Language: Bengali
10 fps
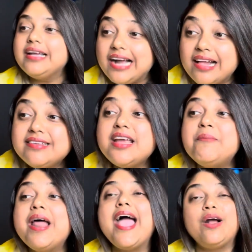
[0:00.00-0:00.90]
কাজেই
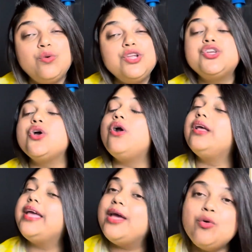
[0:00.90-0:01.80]
আমরা এখনই শিওর
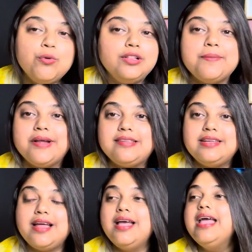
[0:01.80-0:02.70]
কেউ বলতে পারছি
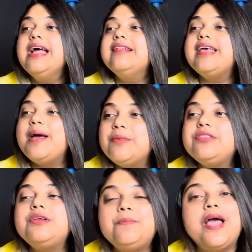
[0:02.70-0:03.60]
না যে
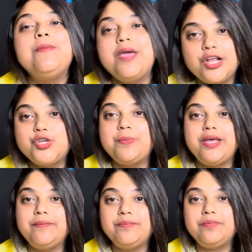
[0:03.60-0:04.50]
অ্যামাজন প্রাইমে আসবে
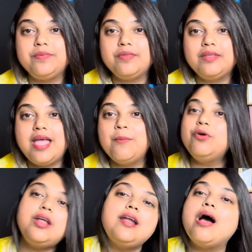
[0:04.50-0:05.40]

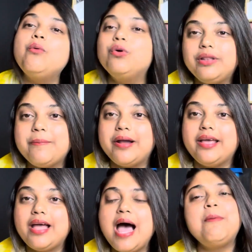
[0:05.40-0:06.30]
এমনটা নাও হতে পারে
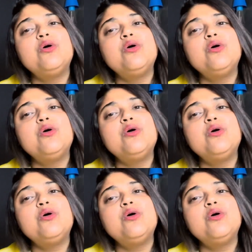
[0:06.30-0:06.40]
আবার